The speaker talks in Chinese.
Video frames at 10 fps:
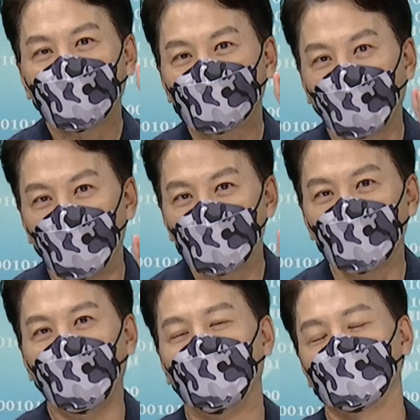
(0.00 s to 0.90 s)
个投
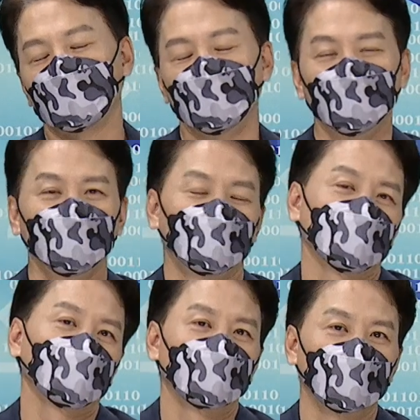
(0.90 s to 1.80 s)
顾老师，
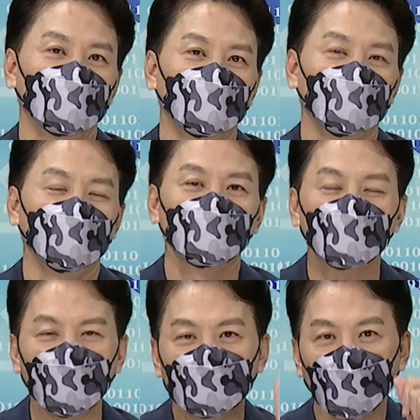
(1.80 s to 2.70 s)

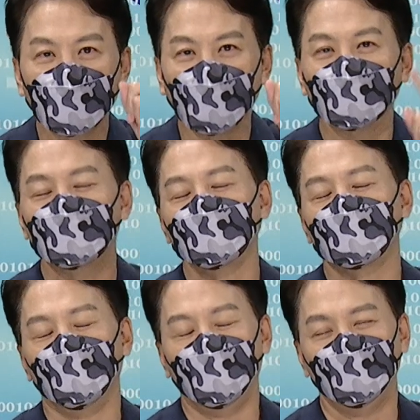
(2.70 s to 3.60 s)
最重要的是
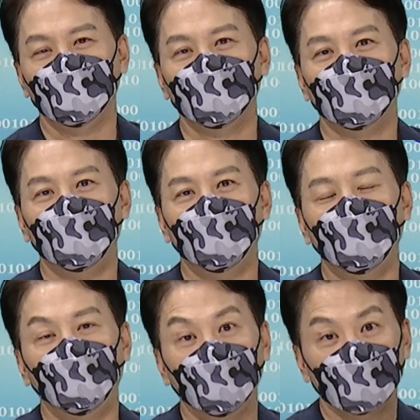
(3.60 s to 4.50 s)
什么？
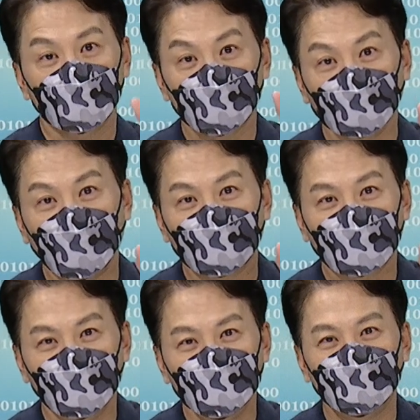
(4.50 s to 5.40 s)
做到
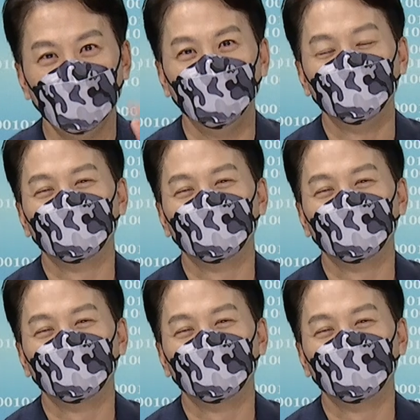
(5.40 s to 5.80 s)
诚信。